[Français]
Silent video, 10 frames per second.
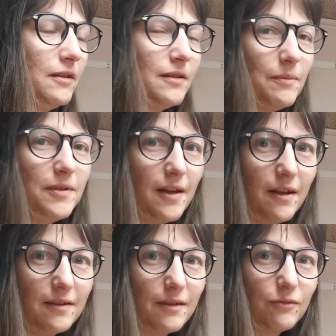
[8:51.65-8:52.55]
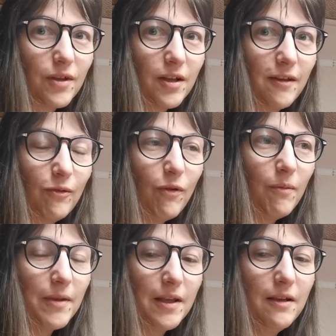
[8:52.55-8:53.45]
C'est bizarre, c'est
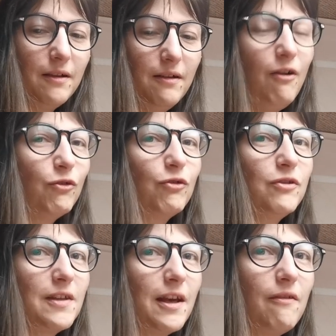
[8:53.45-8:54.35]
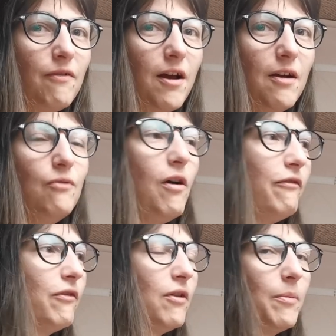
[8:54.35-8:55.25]
contradictoire, mais entre ces rêves-là, ou
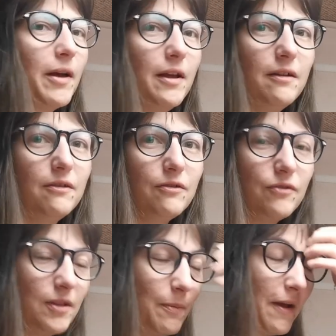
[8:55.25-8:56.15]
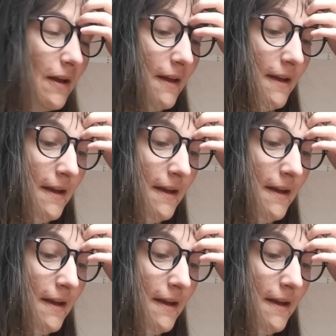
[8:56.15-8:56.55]
avant, après, euh, je ne sais pas,